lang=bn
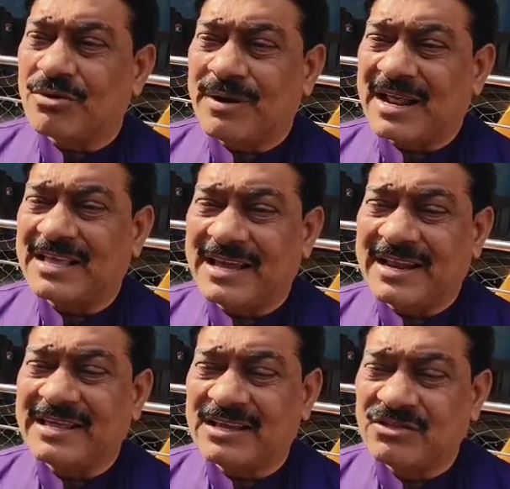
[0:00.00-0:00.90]
লোক মারা
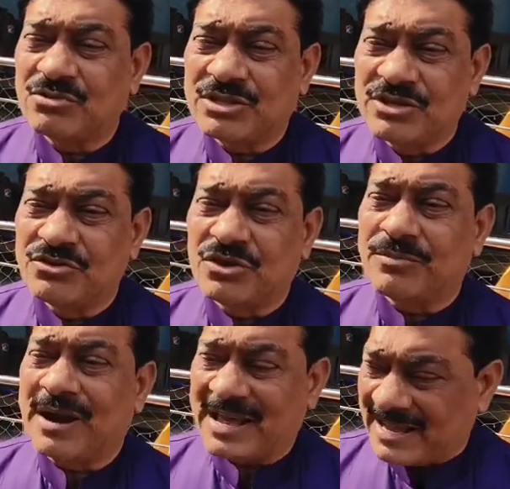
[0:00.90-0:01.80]
যায়নি কিন্তু তিনজন
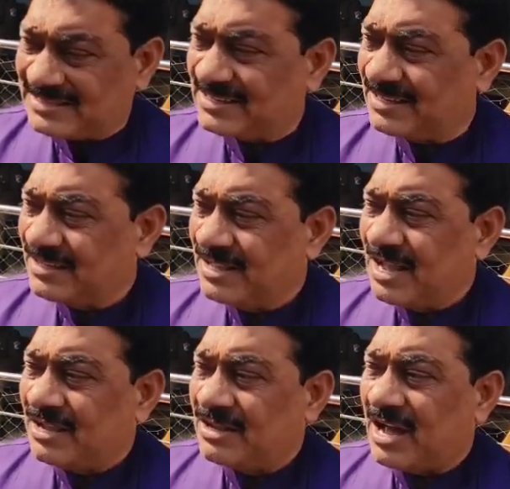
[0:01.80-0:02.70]
মারা গেছে
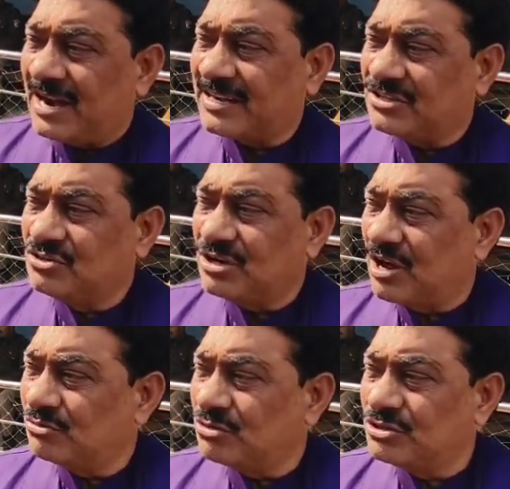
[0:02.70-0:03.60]
আঠাশ জন
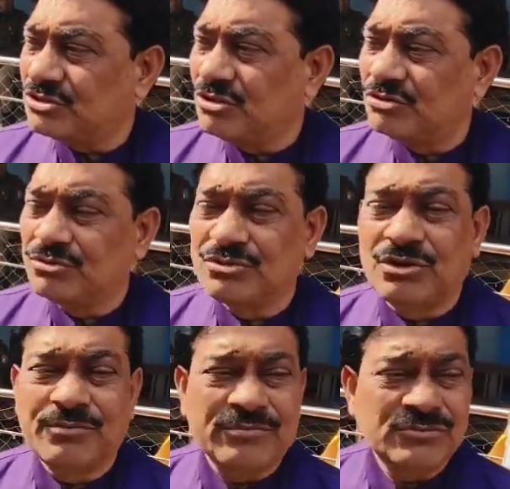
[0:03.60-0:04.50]
আহত হয়েছিল
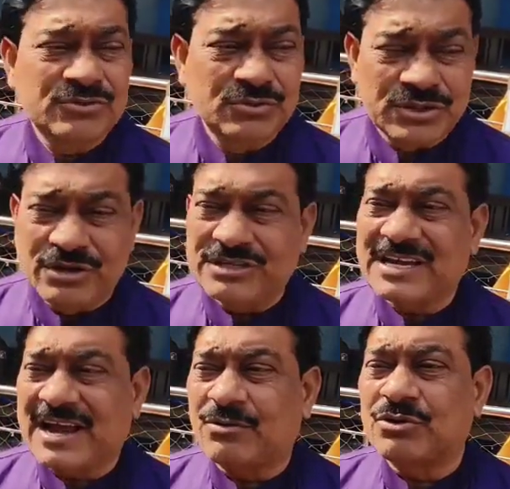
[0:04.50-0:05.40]
দুজন ছুটি হয়েছে
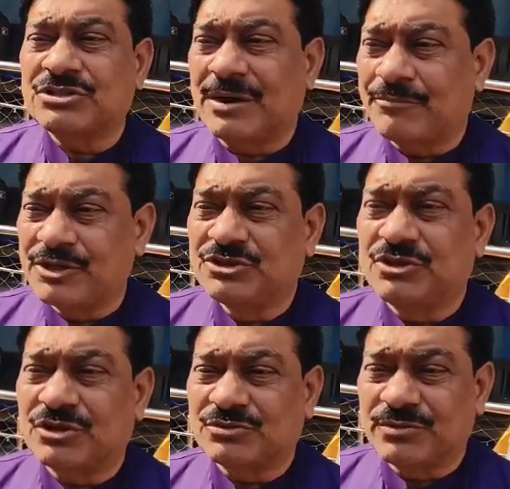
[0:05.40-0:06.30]
এখনও ছাব্বিশ
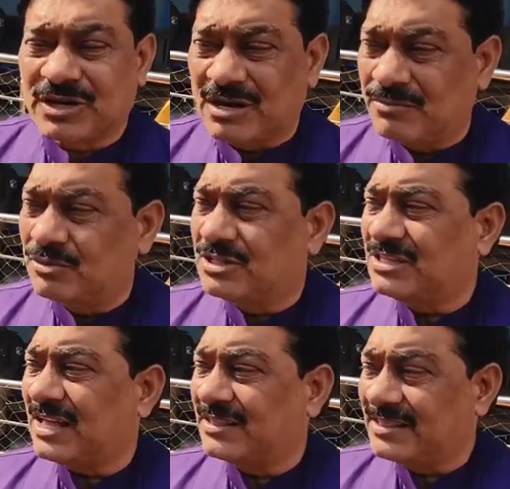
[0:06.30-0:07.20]
জন হসপিটালে ভর্তি
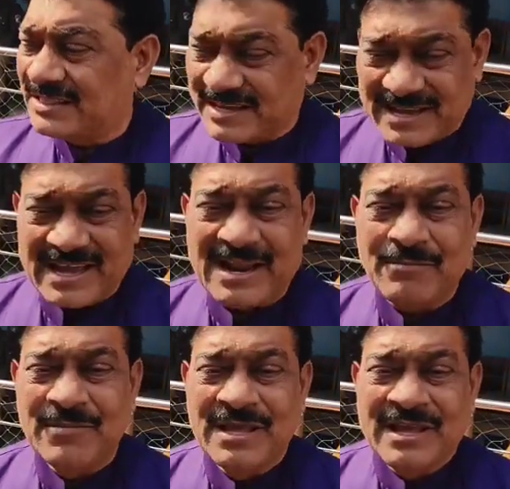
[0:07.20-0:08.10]
তাদের দেখে গেল
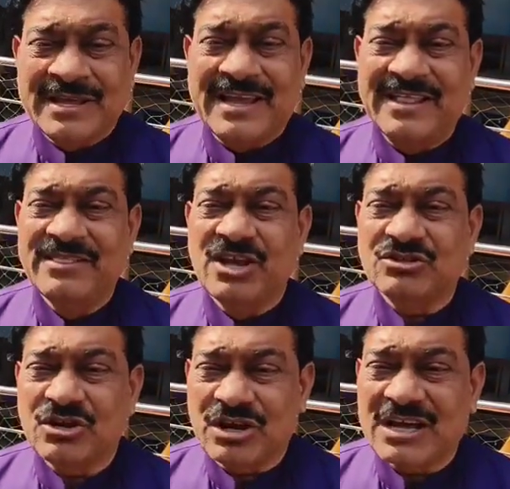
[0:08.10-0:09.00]
কেন্দ্রীয়
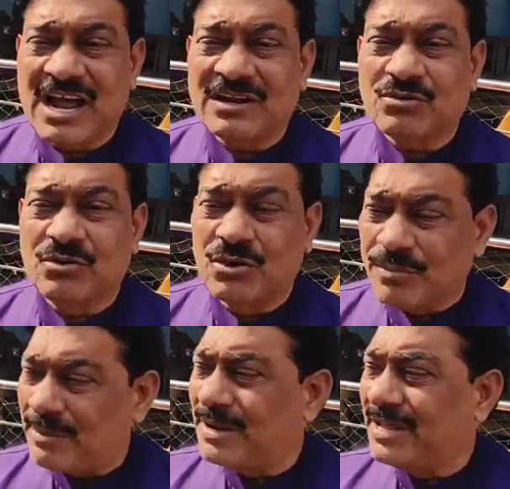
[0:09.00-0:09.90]
সরকার
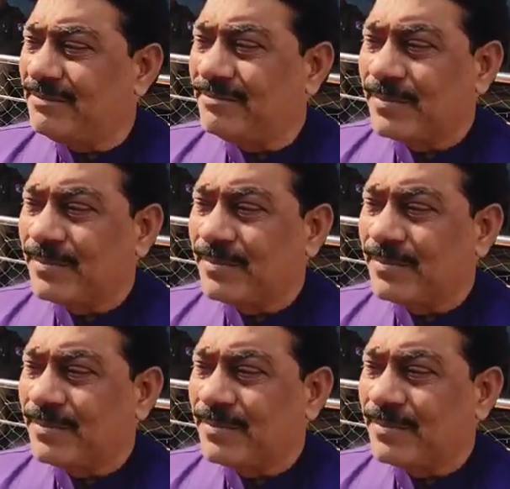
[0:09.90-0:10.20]
কোনোভাবেই